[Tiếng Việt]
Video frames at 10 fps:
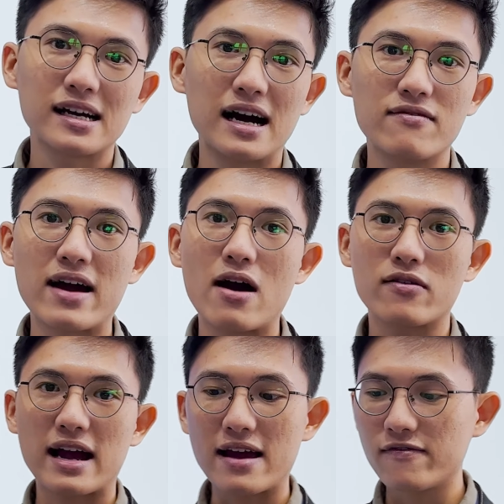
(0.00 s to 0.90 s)
sờ vào
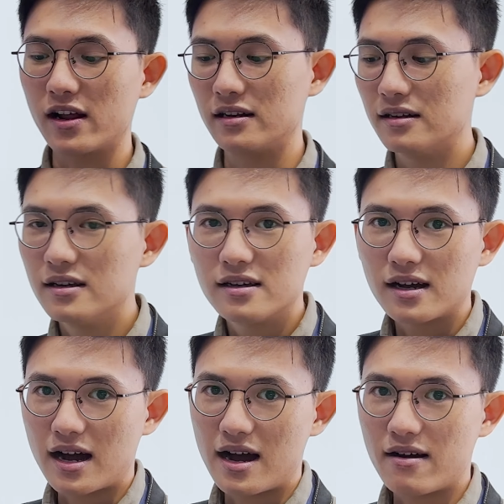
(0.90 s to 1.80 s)
cái phần
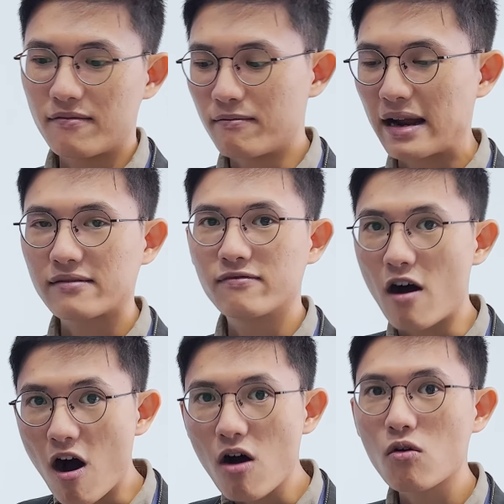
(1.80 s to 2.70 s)
mặt
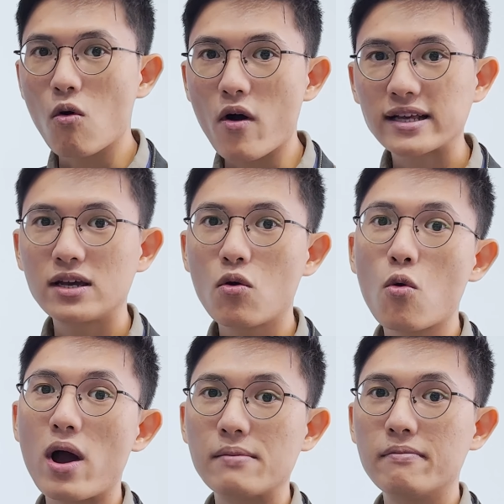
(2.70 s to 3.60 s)
vỏ của cái chiếc
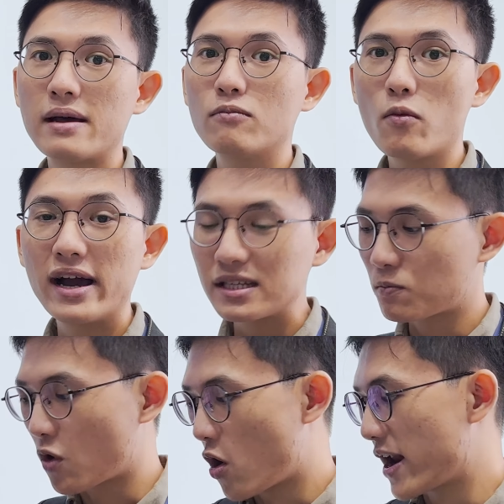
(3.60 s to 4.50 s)
Huawei MateBook X
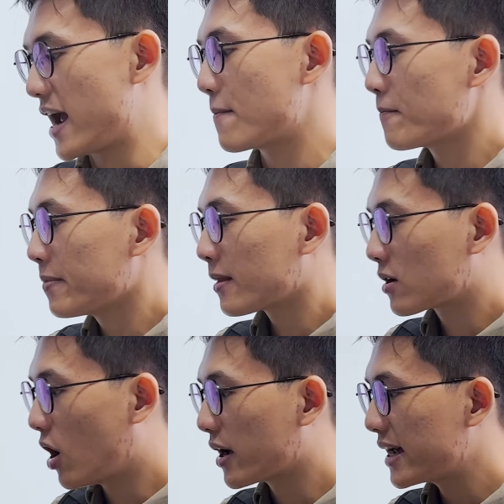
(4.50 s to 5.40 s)
Pro này.
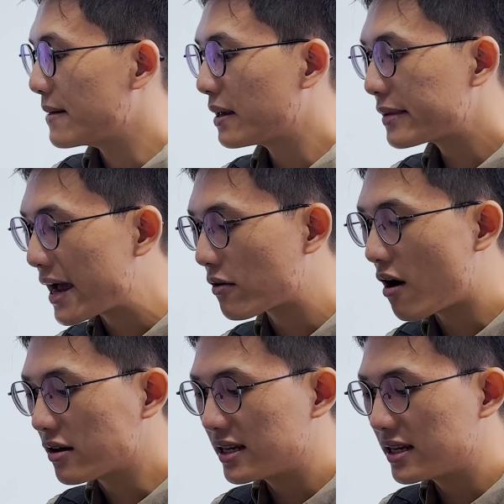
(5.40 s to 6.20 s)
Rồi cái điểm tiếp theo đó